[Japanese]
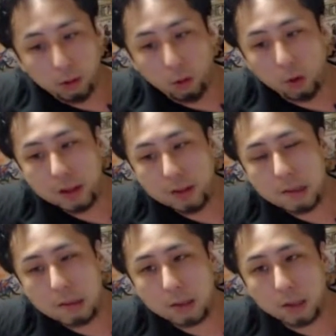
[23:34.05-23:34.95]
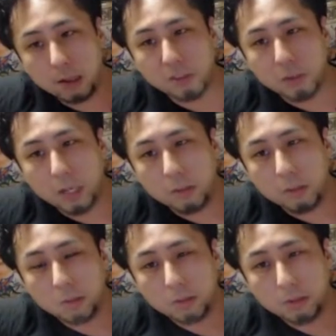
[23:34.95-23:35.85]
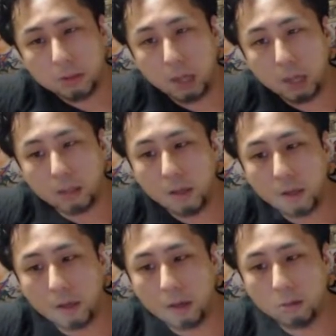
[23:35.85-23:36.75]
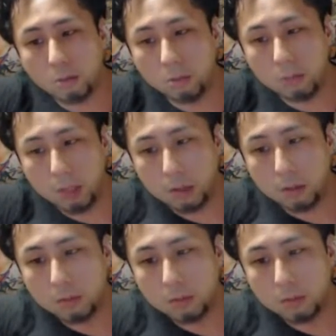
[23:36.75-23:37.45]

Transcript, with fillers: 俺に選択肢はないよ。与えられるのみだよ。